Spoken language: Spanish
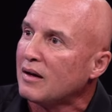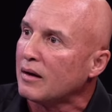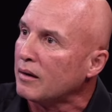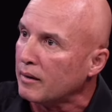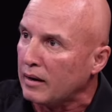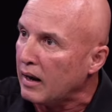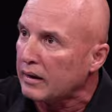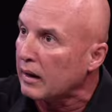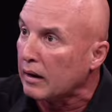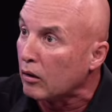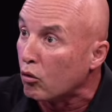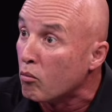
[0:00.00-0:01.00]
eh, que
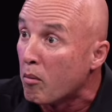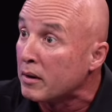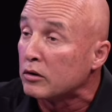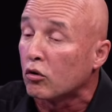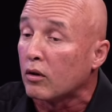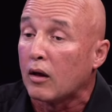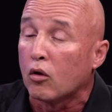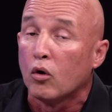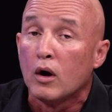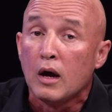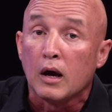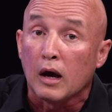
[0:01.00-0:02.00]
en algún momento
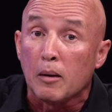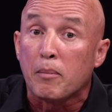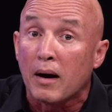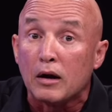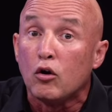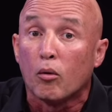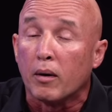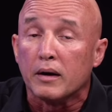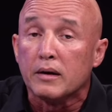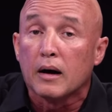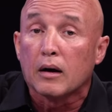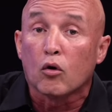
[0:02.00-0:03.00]
dado el país lo
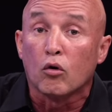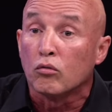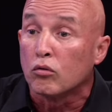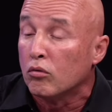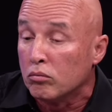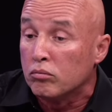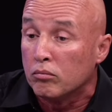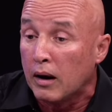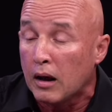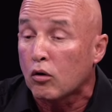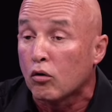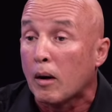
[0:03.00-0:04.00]
veía con, con
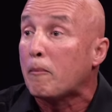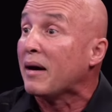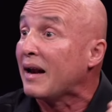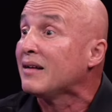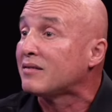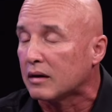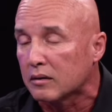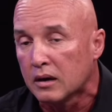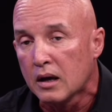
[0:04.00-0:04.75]
esperanza.